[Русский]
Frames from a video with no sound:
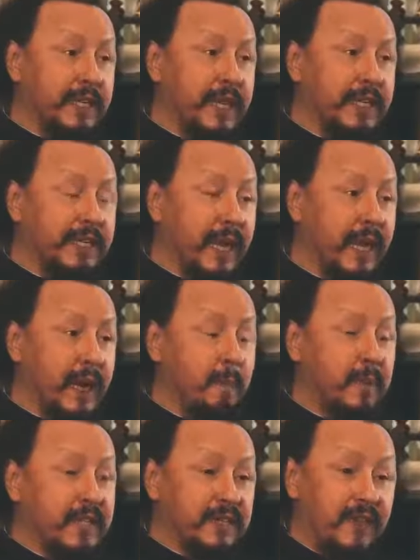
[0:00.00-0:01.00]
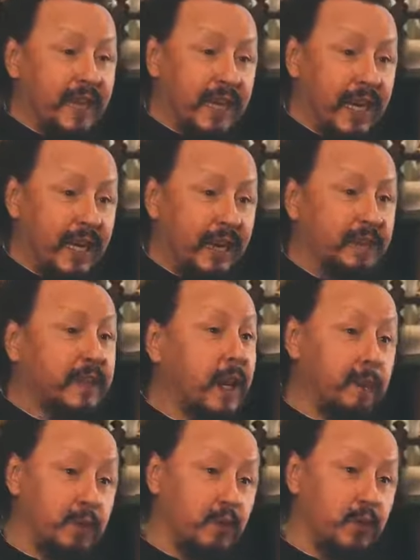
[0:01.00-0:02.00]
даже иногда позволяли в
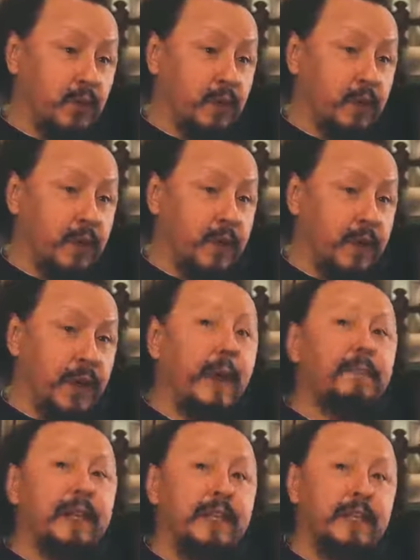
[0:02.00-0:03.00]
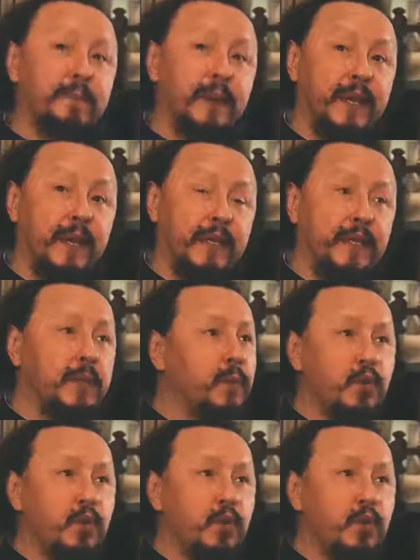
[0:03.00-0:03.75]
трапезу а, обедать приходить.